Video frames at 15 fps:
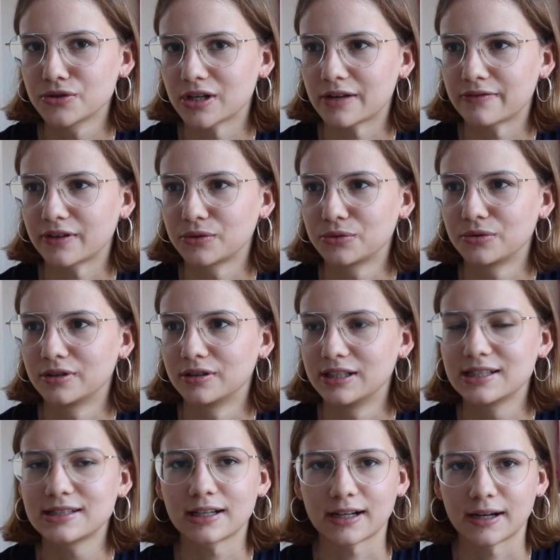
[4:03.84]
sondern einfach nur
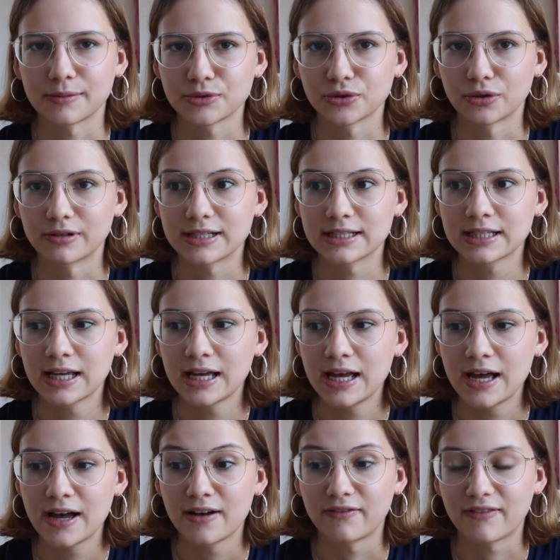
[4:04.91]
Instagram-Stories,
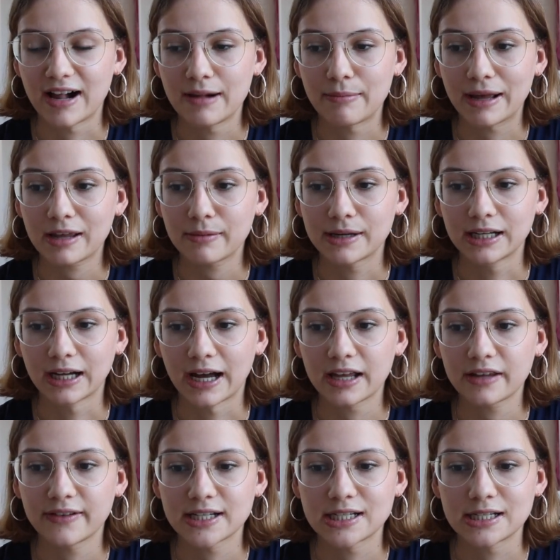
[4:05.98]
weil manchmal die
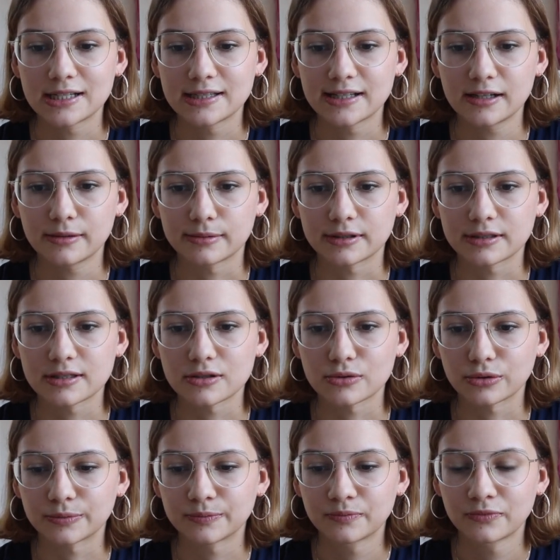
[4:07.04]
Reichweite dieselbe ist so.